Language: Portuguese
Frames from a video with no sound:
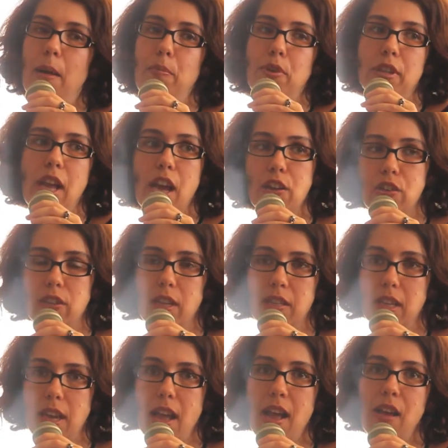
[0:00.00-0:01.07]
abordagem das
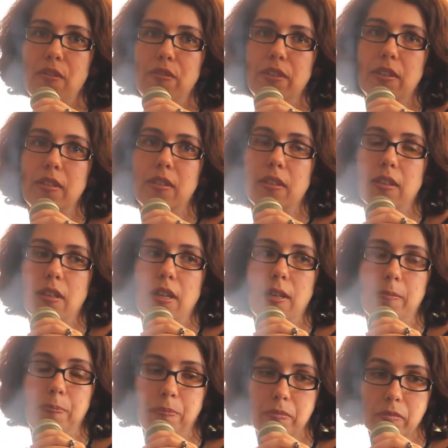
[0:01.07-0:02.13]
greves, né,